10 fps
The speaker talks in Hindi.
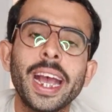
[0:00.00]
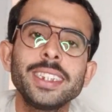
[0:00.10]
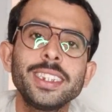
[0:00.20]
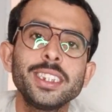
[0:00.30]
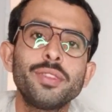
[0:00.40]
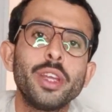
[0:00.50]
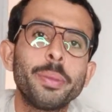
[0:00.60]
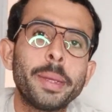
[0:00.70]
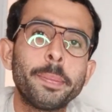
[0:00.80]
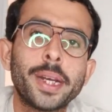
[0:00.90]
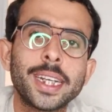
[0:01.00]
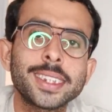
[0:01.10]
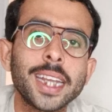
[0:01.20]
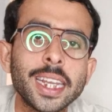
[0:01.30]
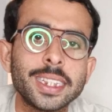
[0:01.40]
आज की इस वीडियो में हम
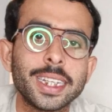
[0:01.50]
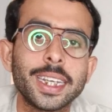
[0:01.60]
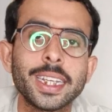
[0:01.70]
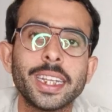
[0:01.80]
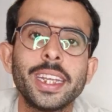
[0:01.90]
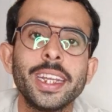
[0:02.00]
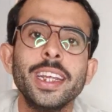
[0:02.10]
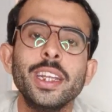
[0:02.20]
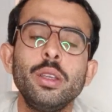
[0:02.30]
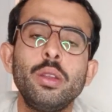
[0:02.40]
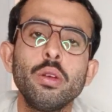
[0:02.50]
बात करने जा रहे हैं